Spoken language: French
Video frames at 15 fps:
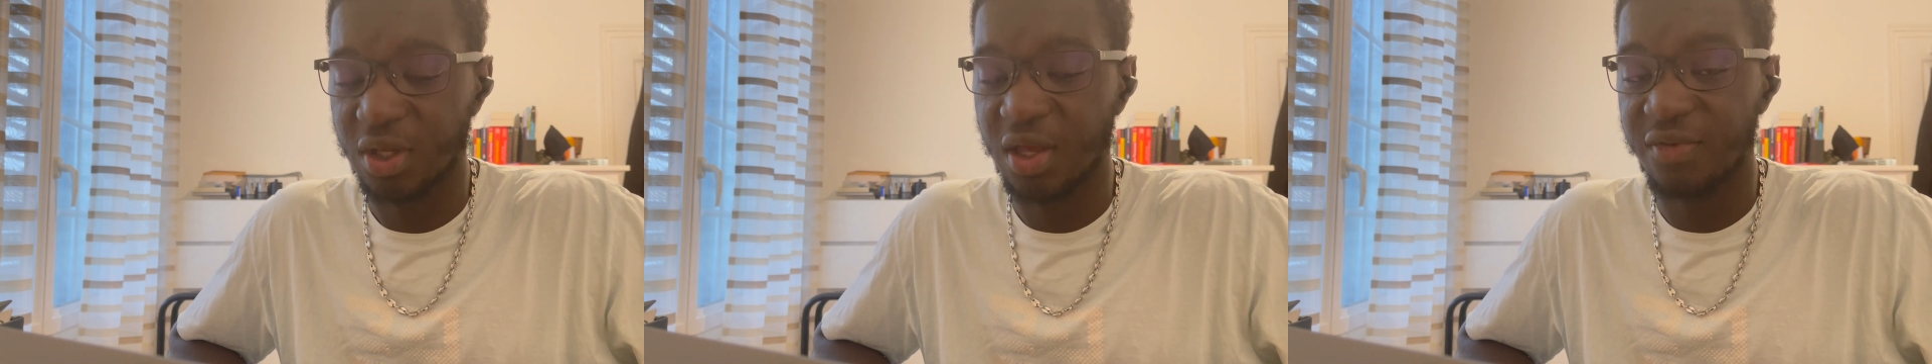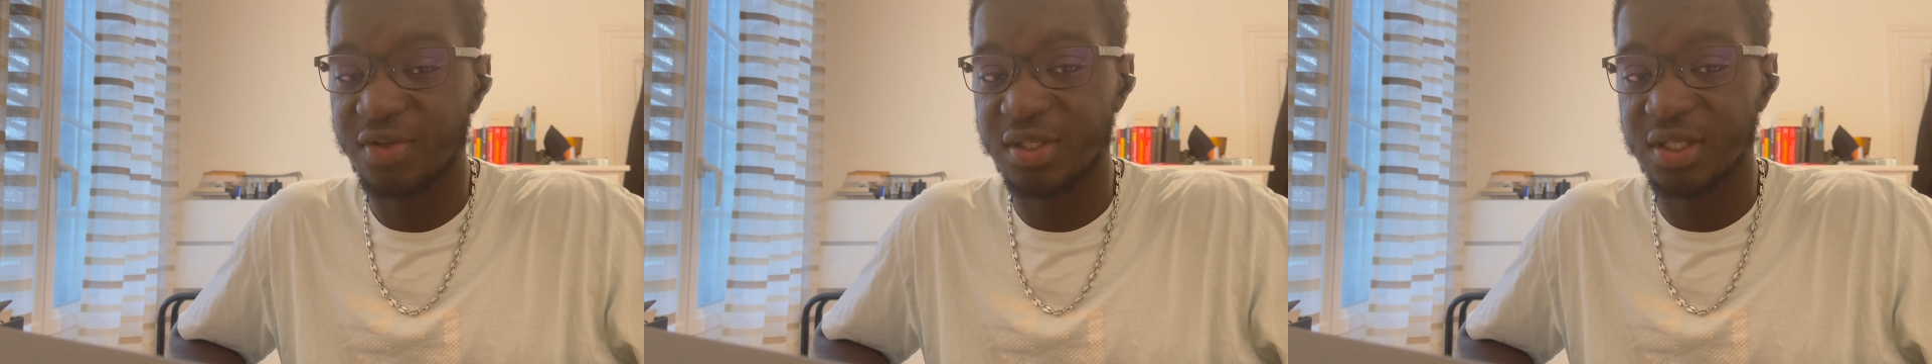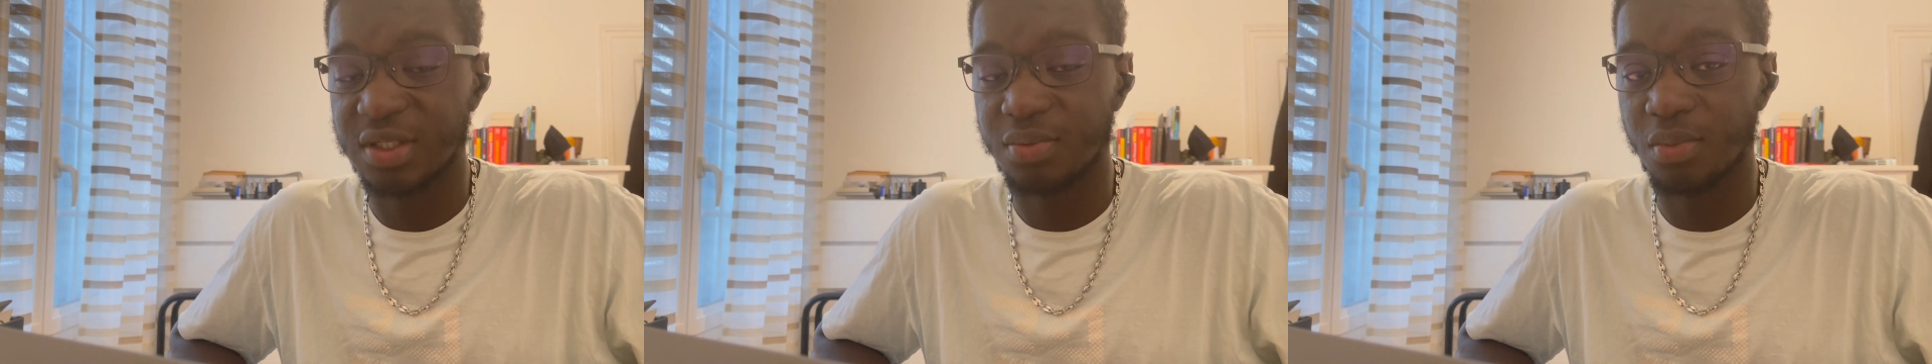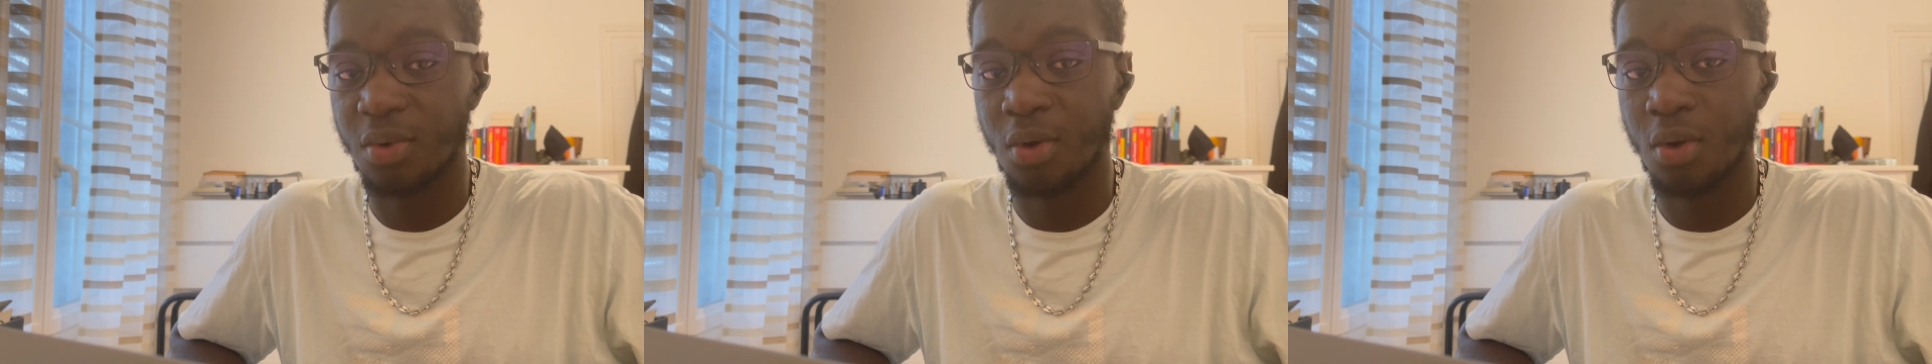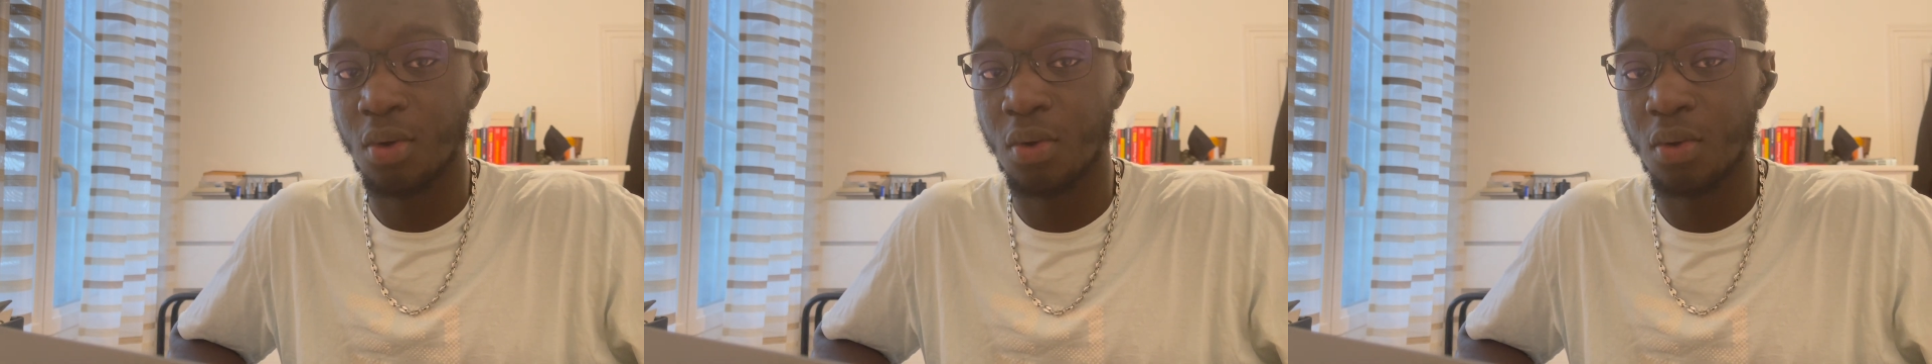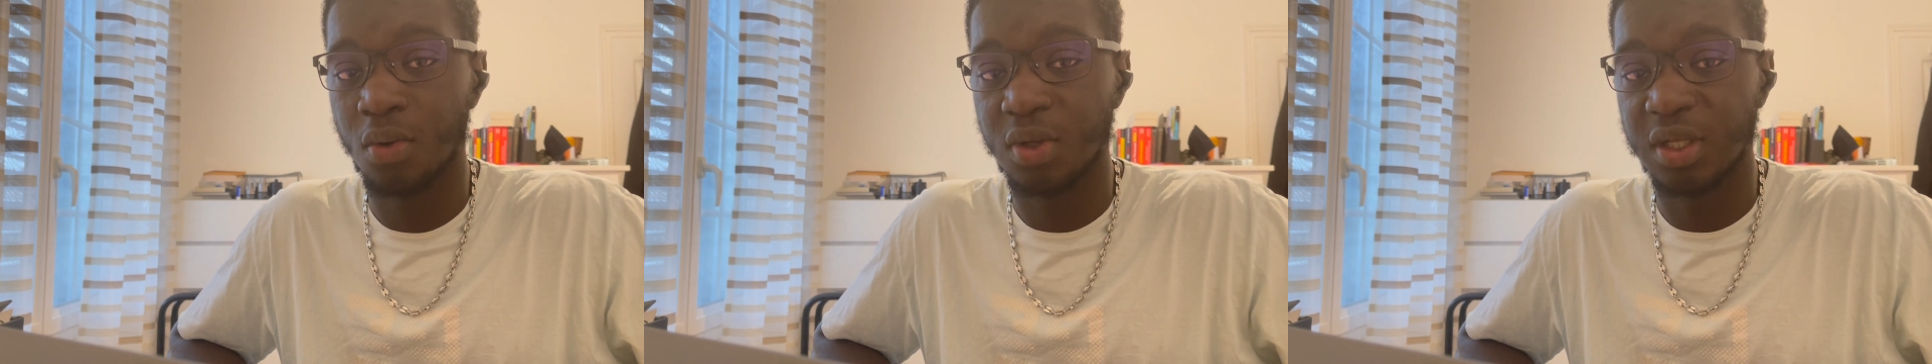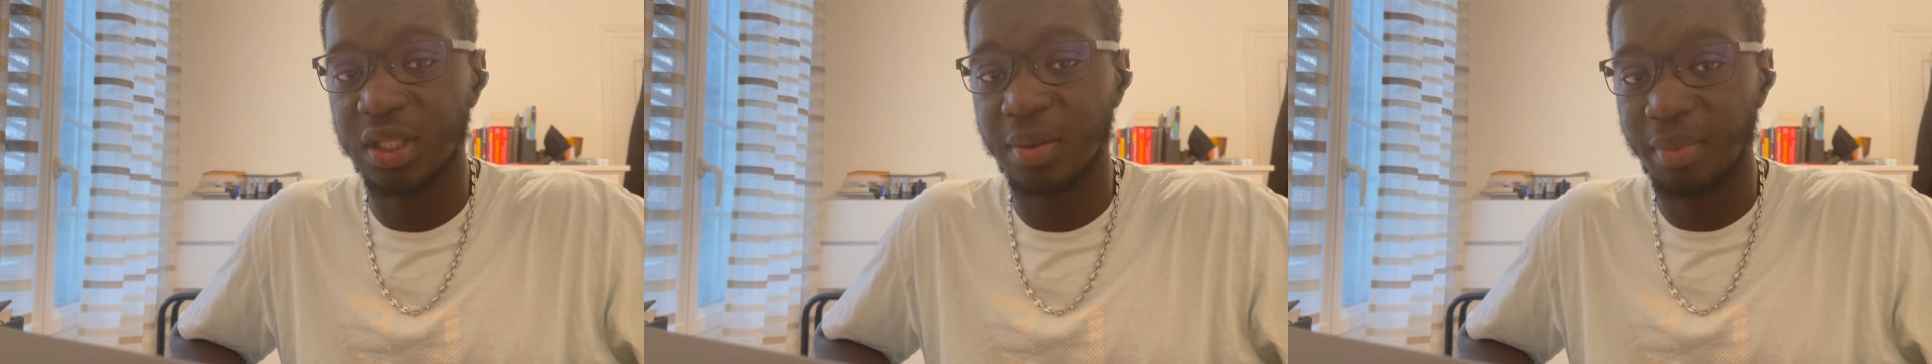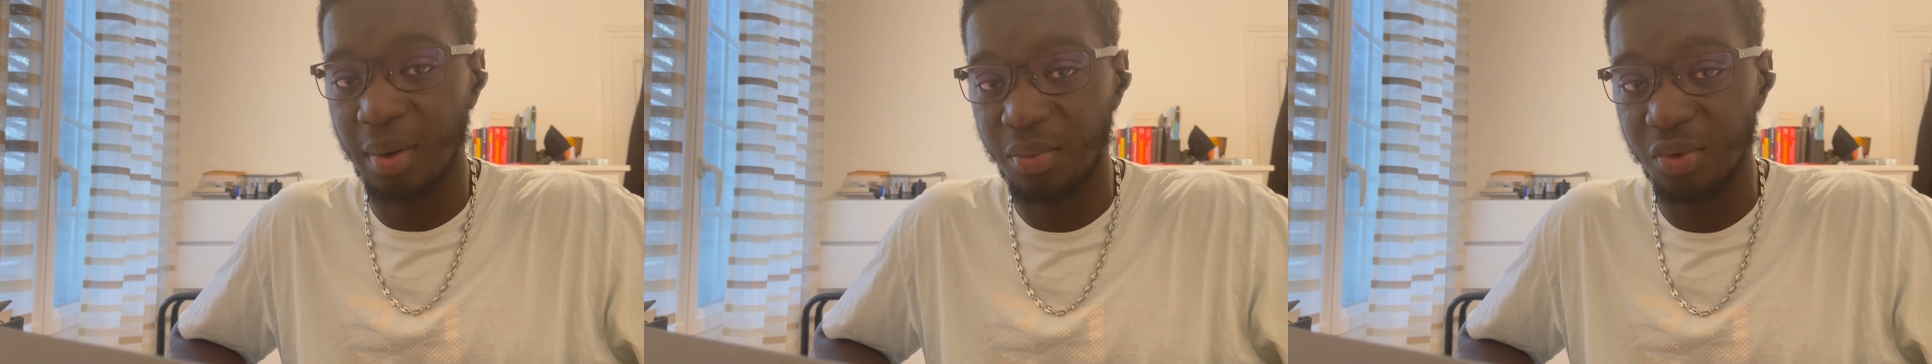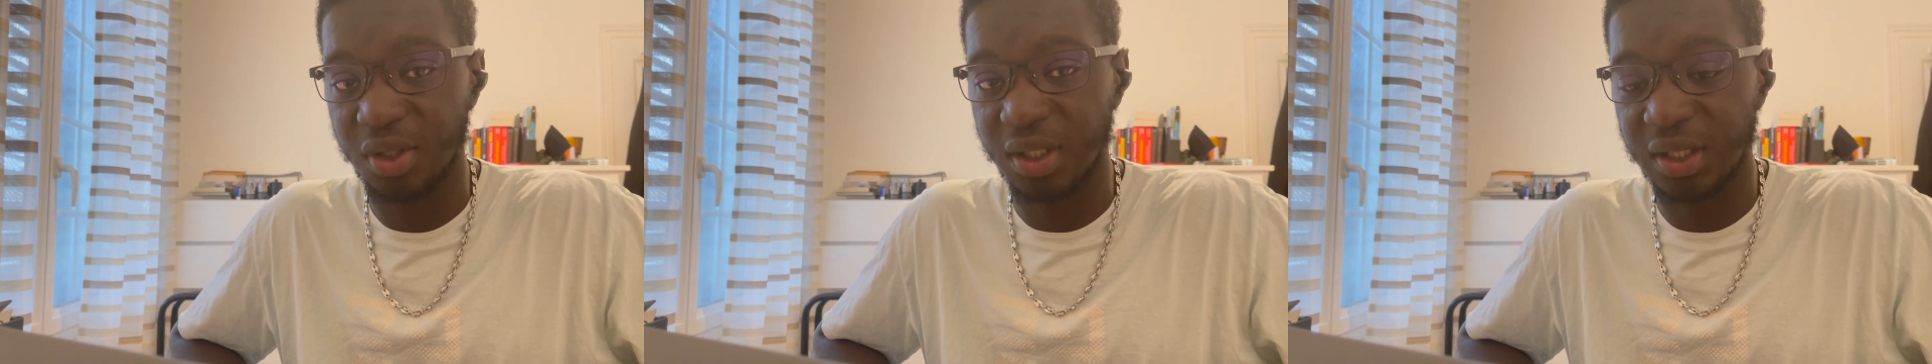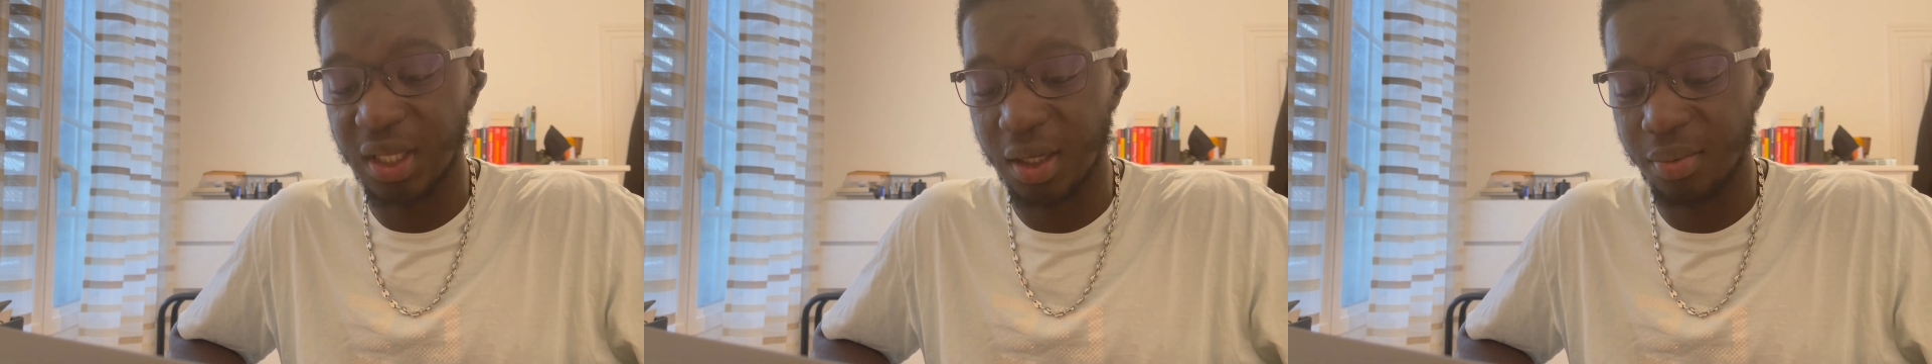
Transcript: investissement qui n'est pas monétaire,